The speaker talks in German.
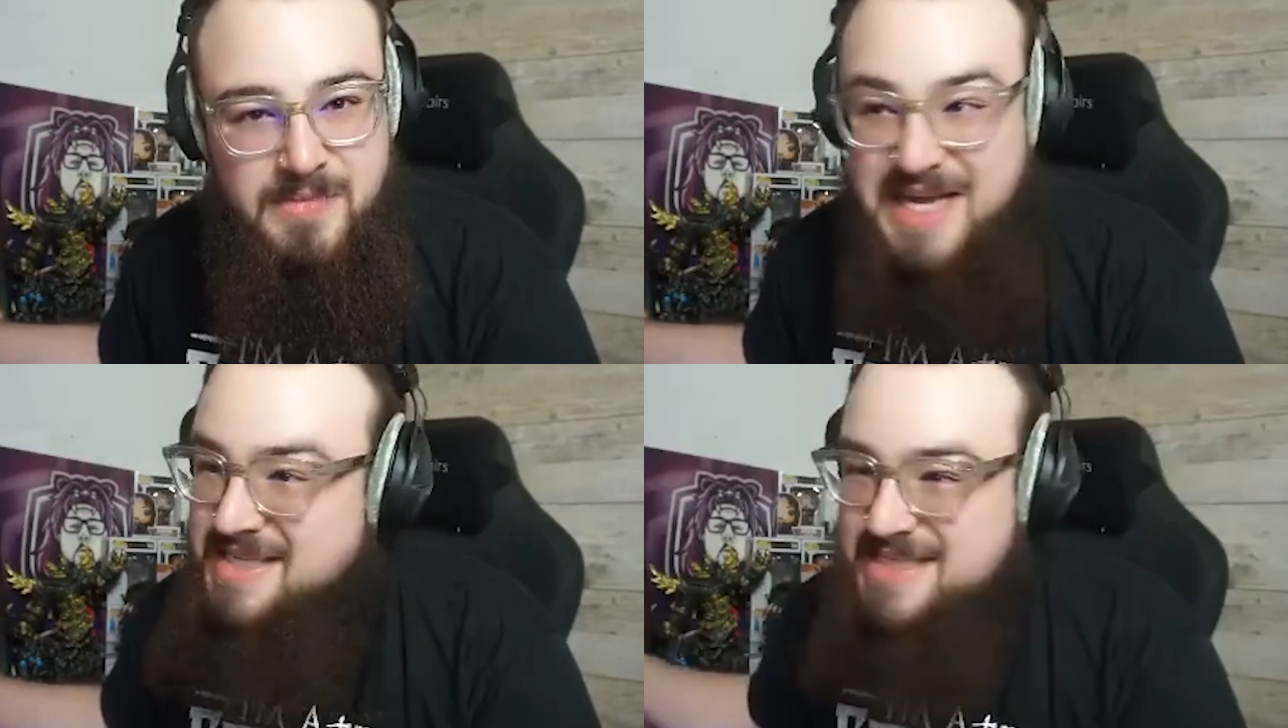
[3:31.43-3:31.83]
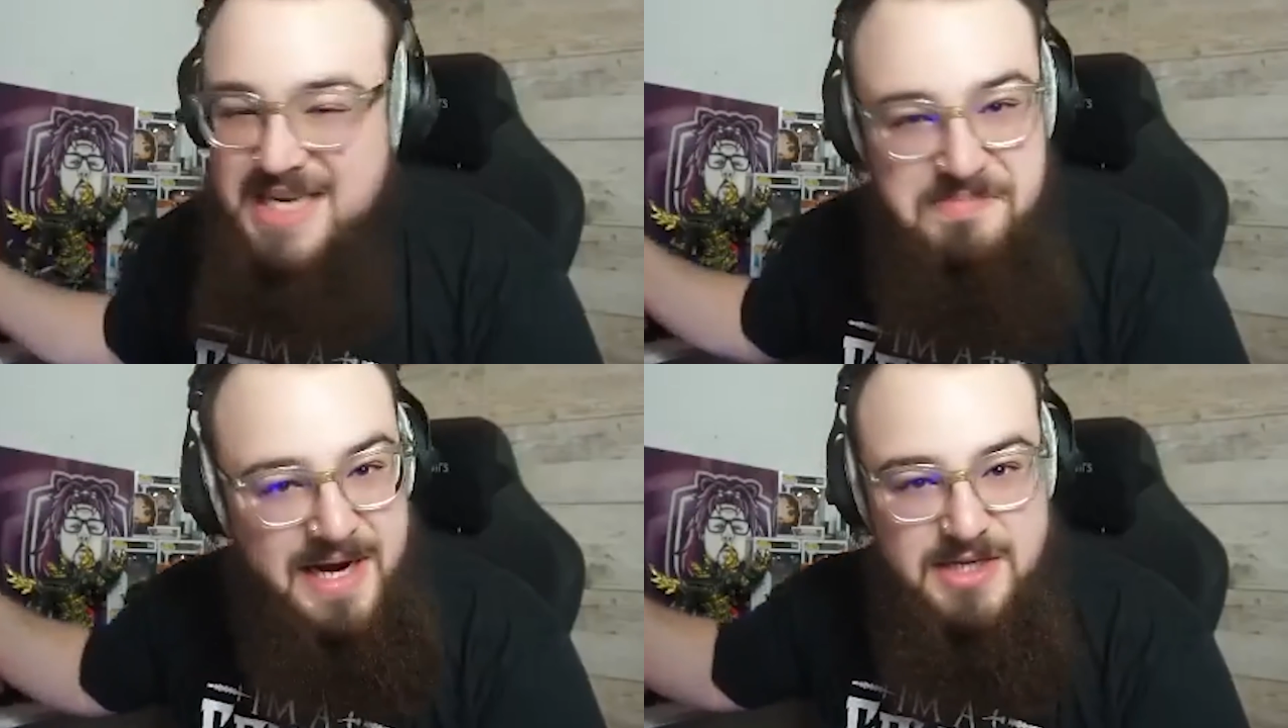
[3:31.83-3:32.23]
Ich
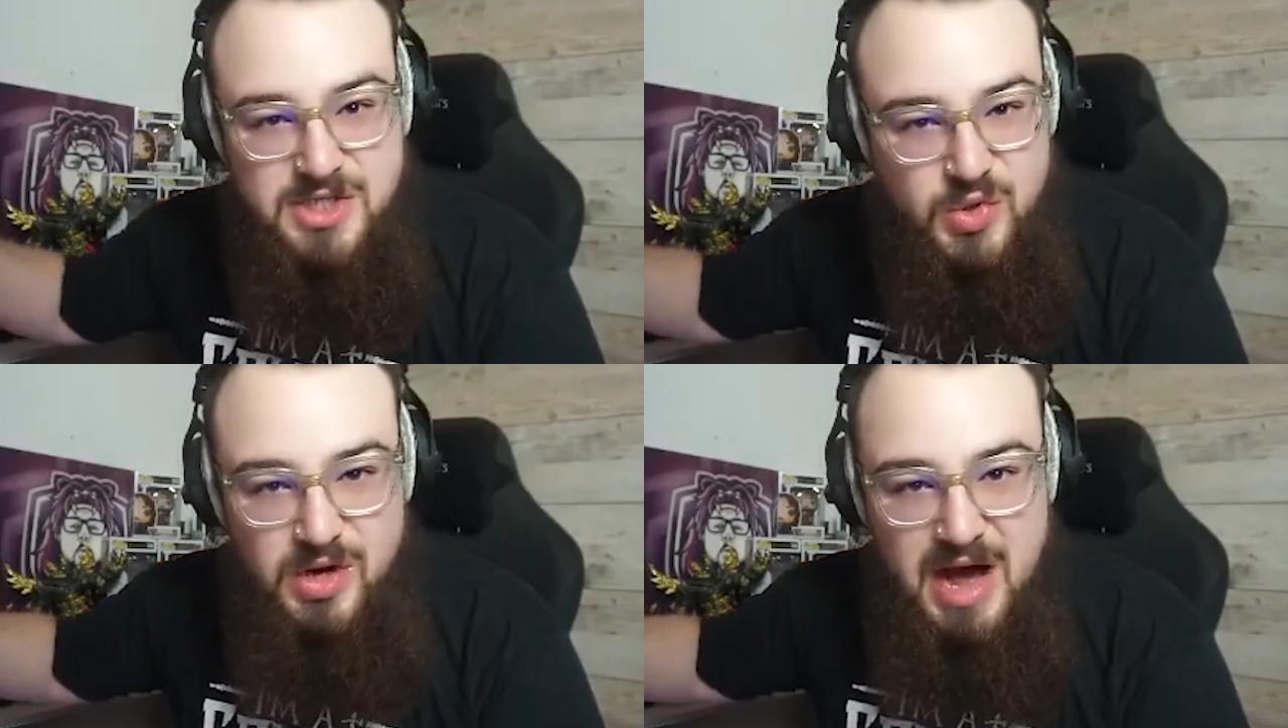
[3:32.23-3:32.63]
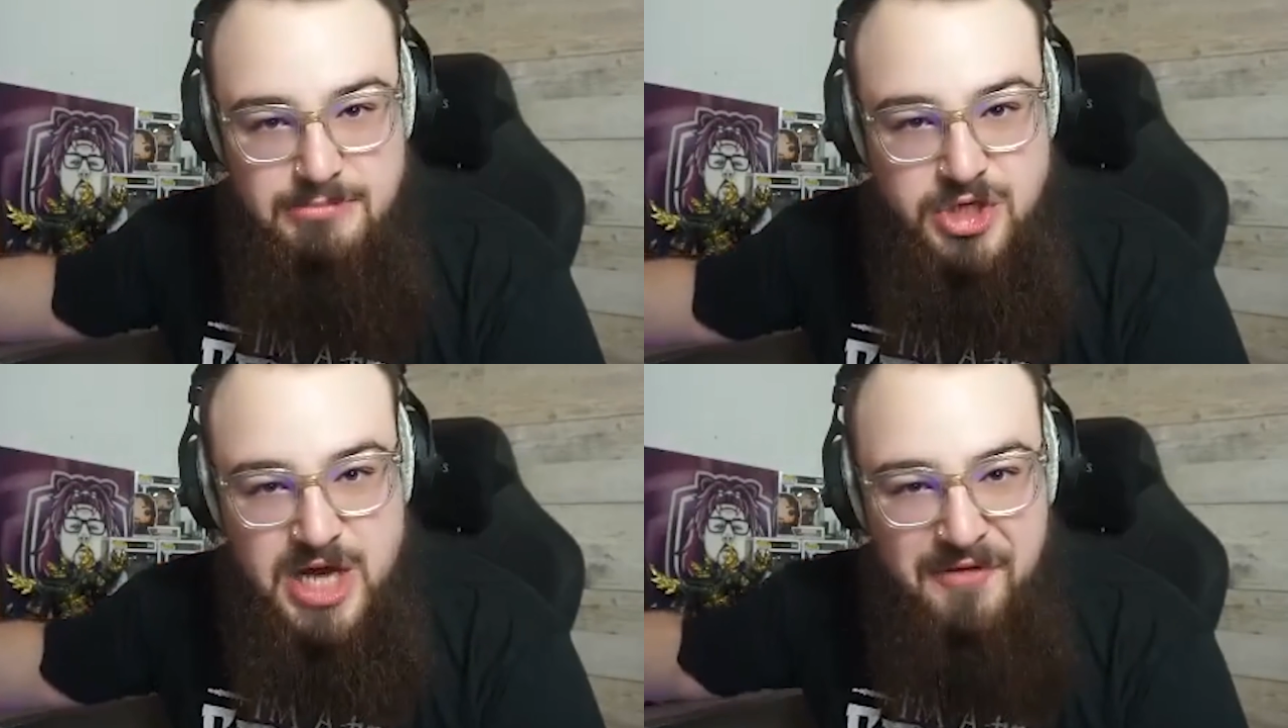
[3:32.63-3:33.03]
ziehe meine Zunge
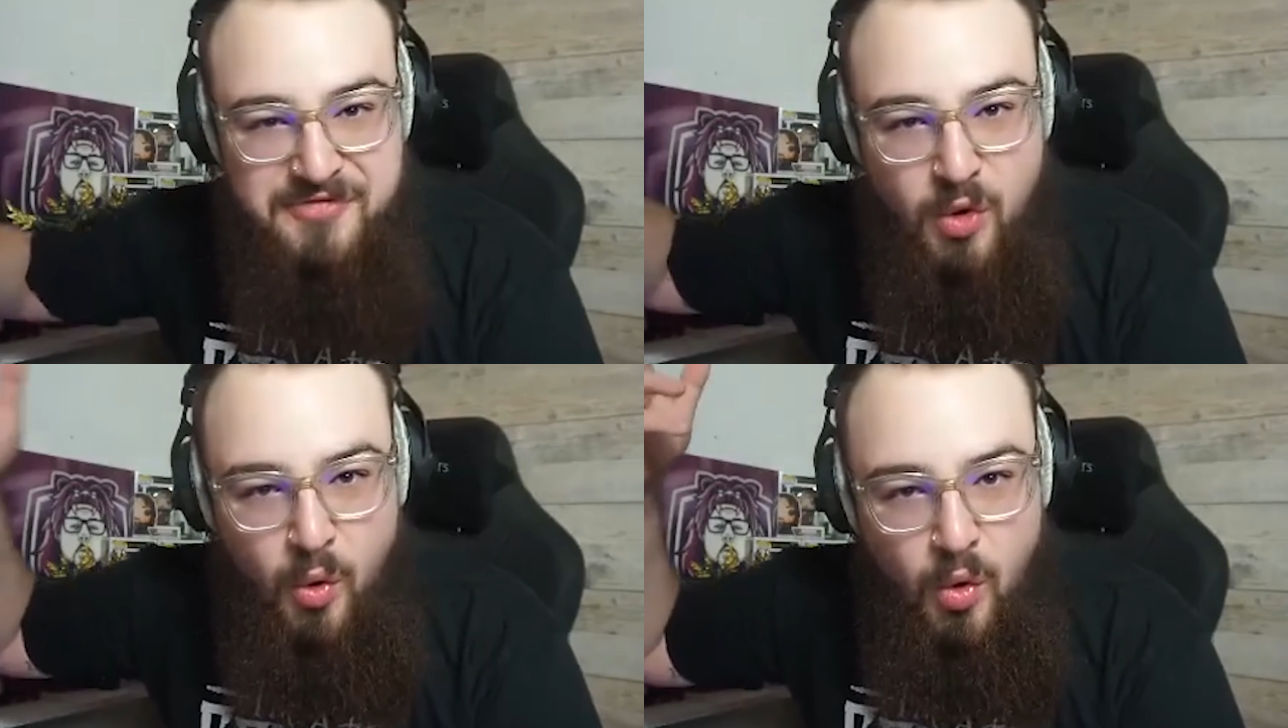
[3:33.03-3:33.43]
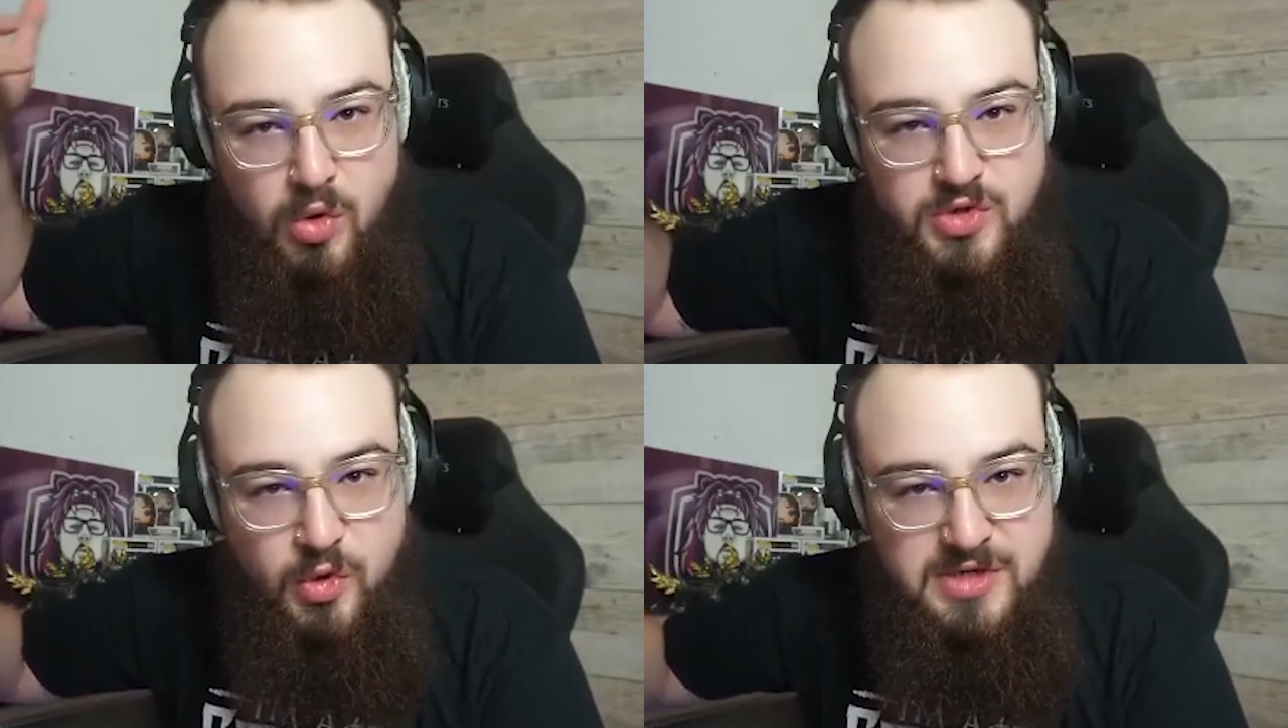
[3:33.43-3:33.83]
am Schaft hoch
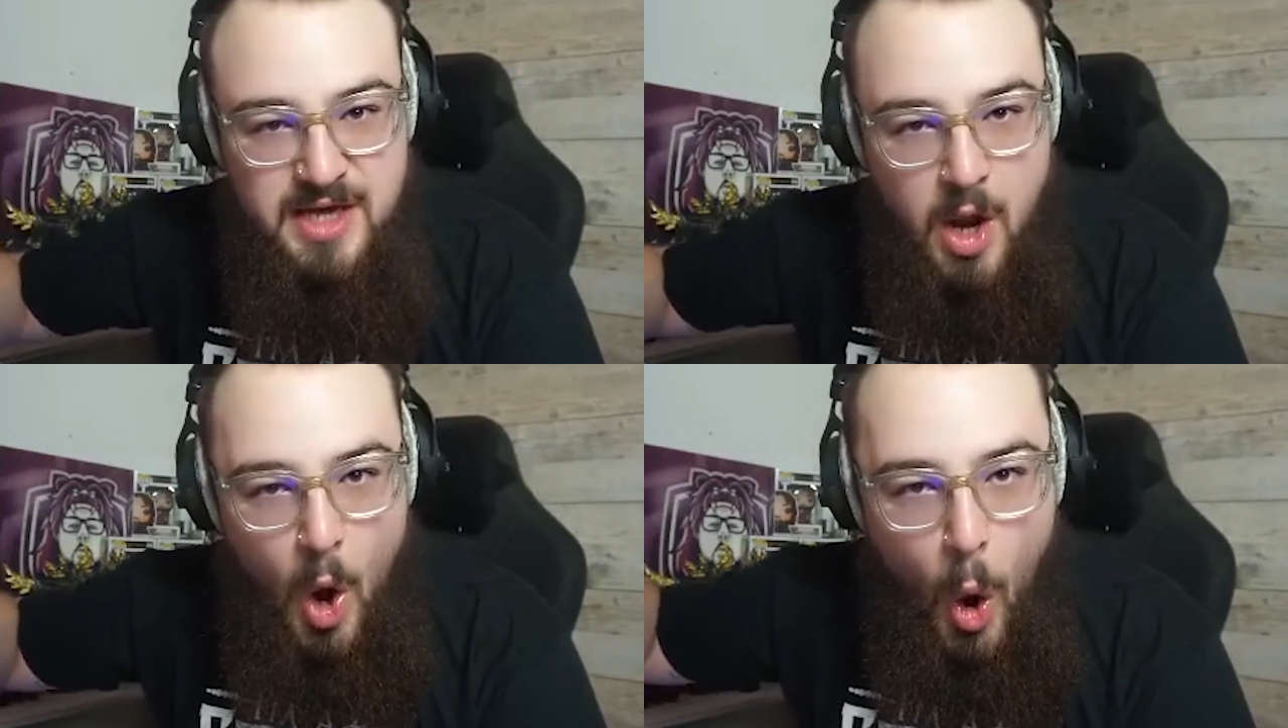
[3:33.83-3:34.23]
und runter.